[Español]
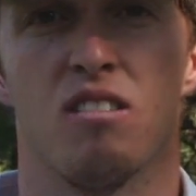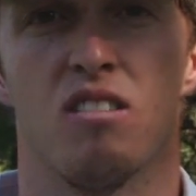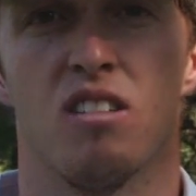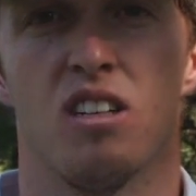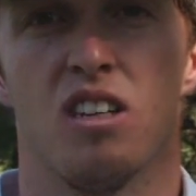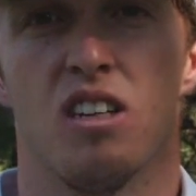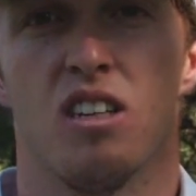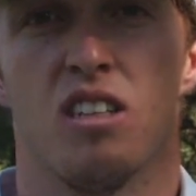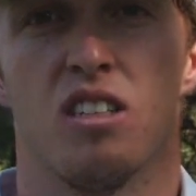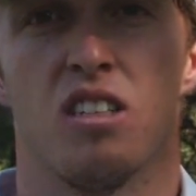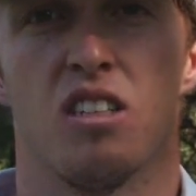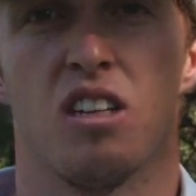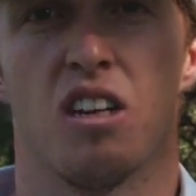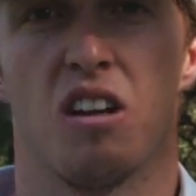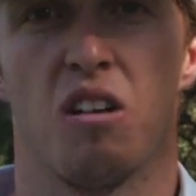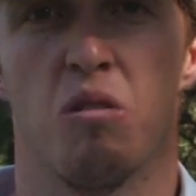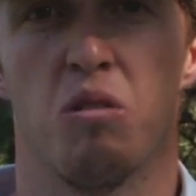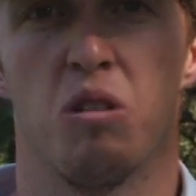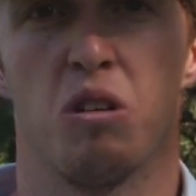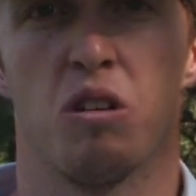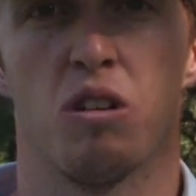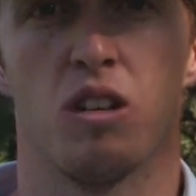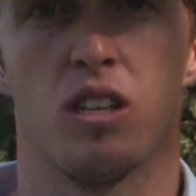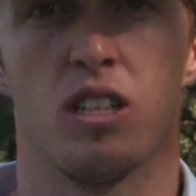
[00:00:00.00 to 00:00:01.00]
Eh, este
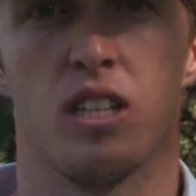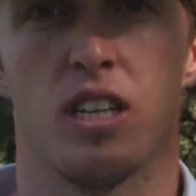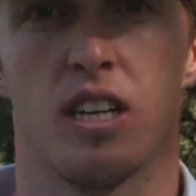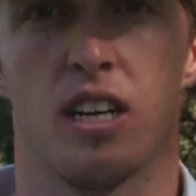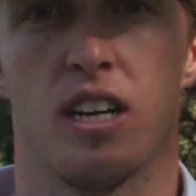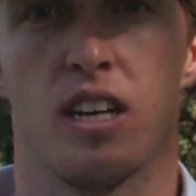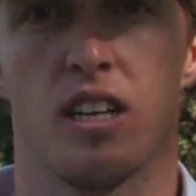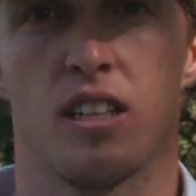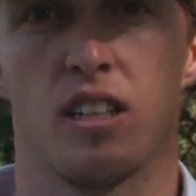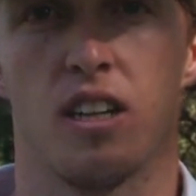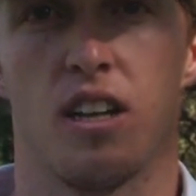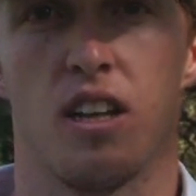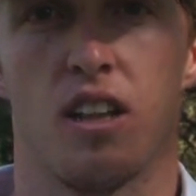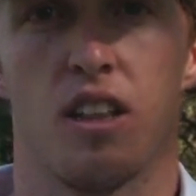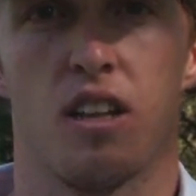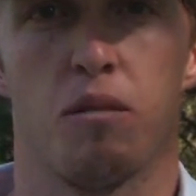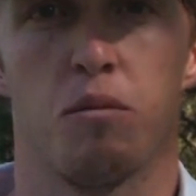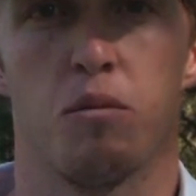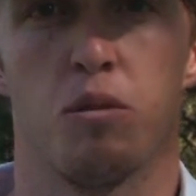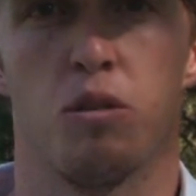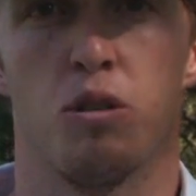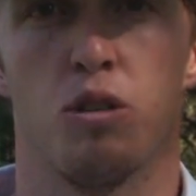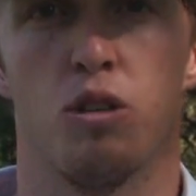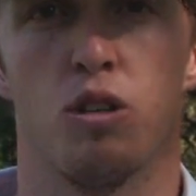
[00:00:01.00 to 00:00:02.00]
club yo creo que se caracteriza
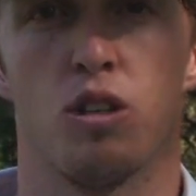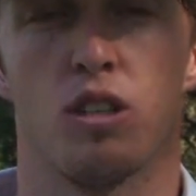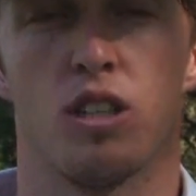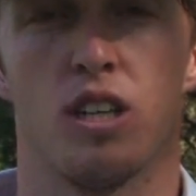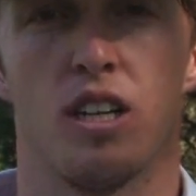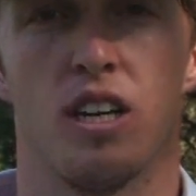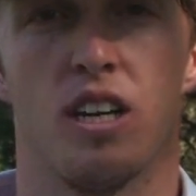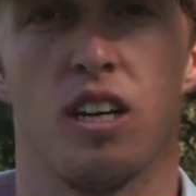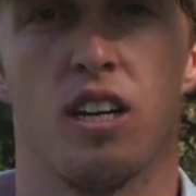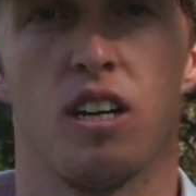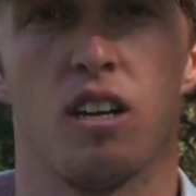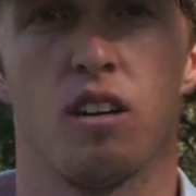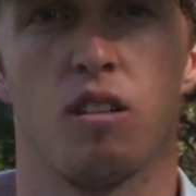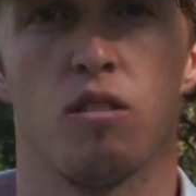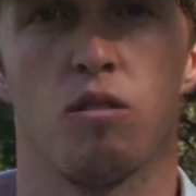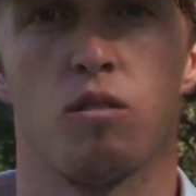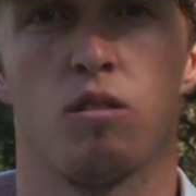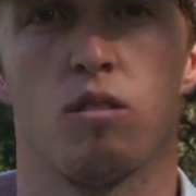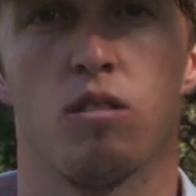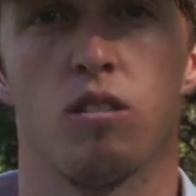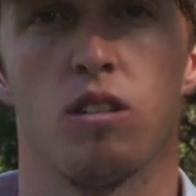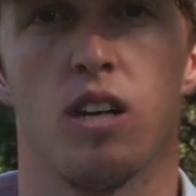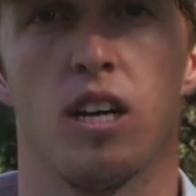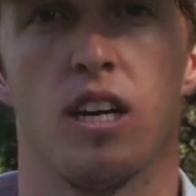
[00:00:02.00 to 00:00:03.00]
por tener
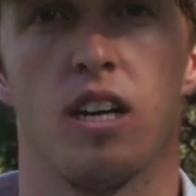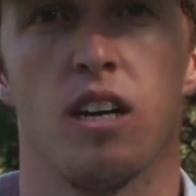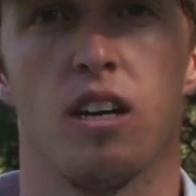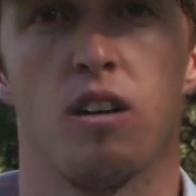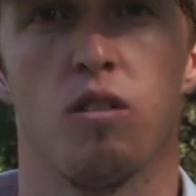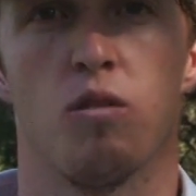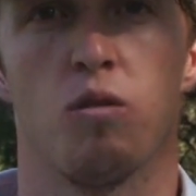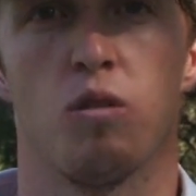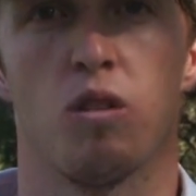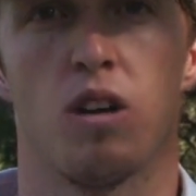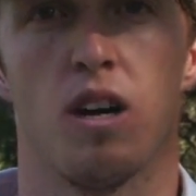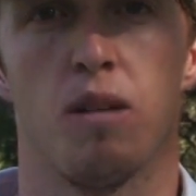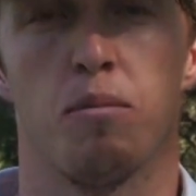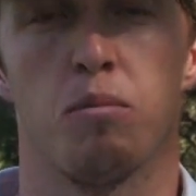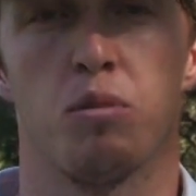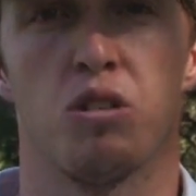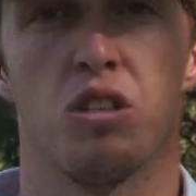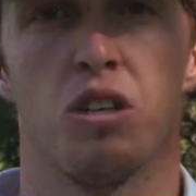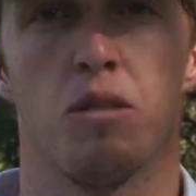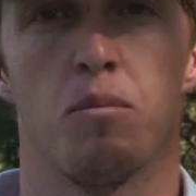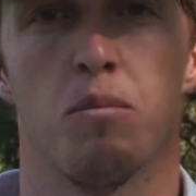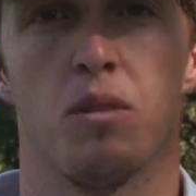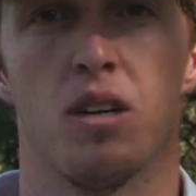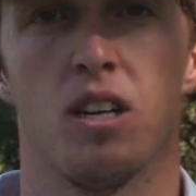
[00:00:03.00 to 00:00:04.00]
eh, un campo
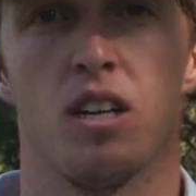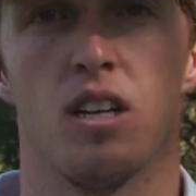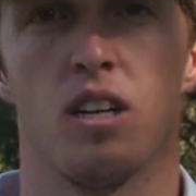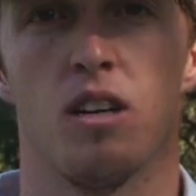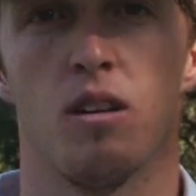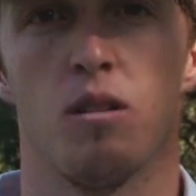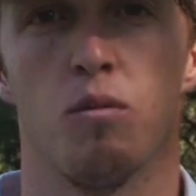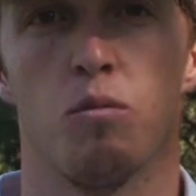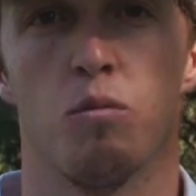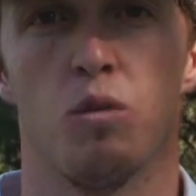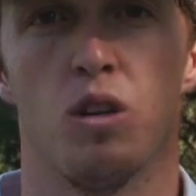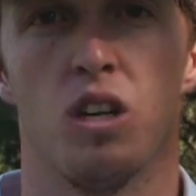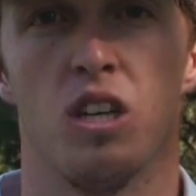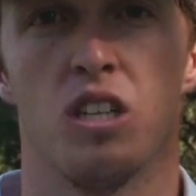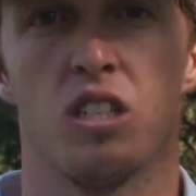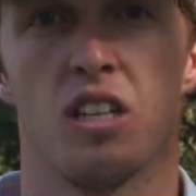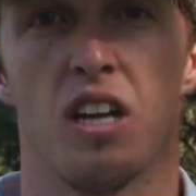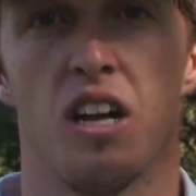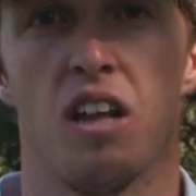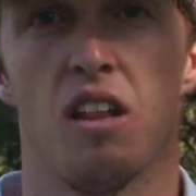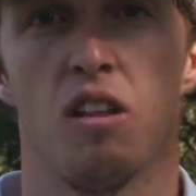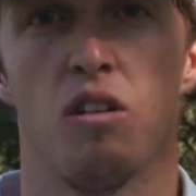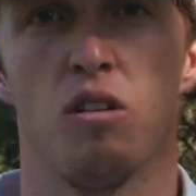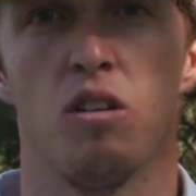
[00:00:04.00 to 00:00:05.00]
siempre en buen
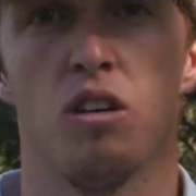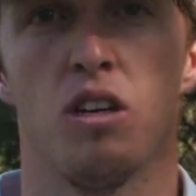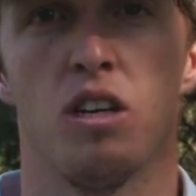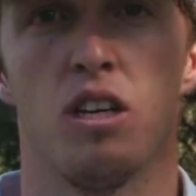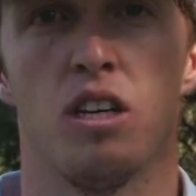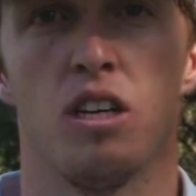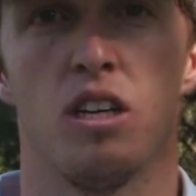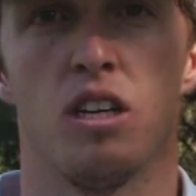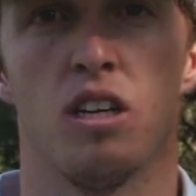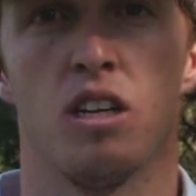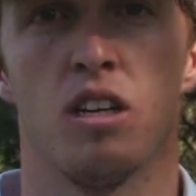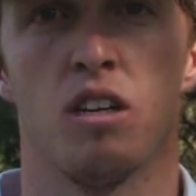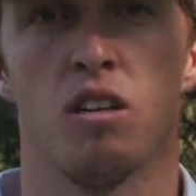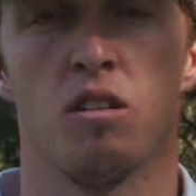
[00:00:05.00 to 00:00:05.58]
estado y,